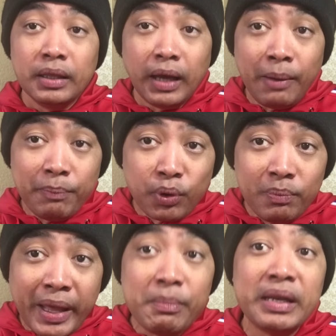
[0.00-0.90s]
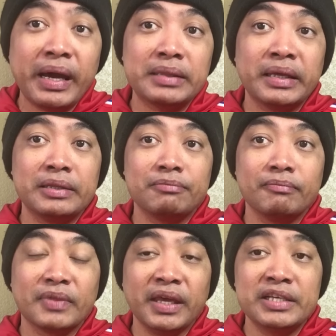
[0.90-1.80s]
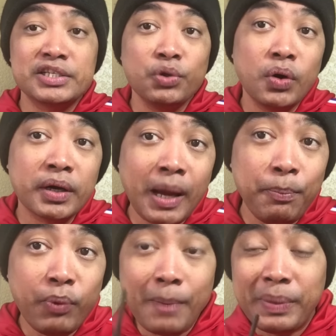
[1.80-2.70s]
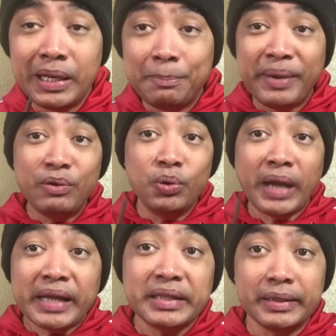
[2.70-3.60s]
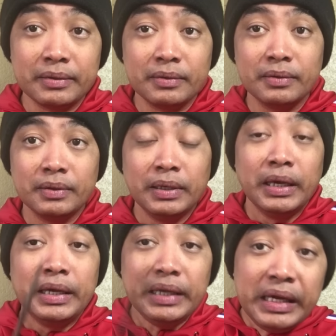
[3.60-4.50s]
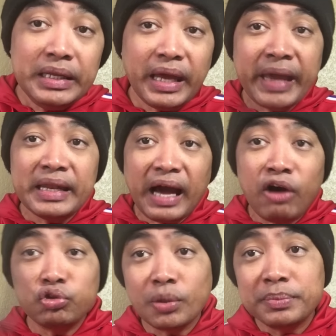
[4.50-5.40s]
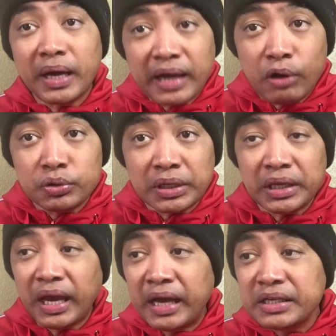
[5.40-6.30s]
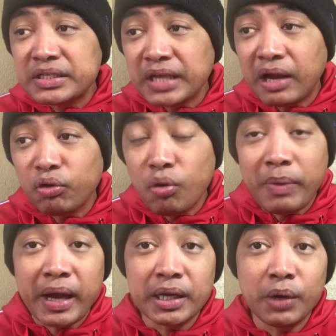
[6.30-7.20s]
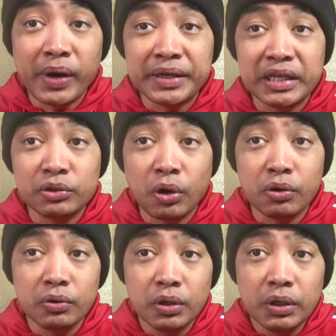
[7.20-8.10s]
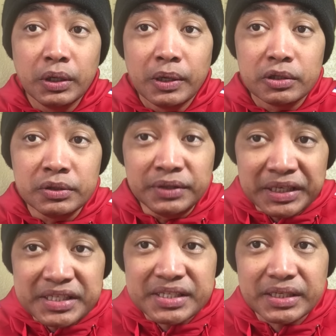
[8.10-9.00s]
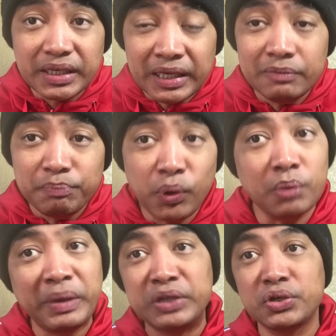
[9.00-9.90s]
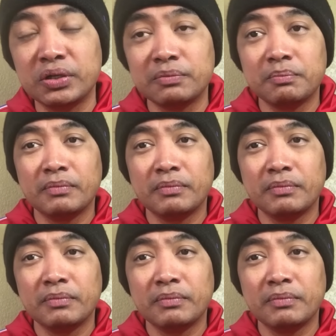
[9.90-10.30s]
Ang problema natin is yung kapwa Pilipino natin in and out of the country ang siyang gumagawa nitong disinformation.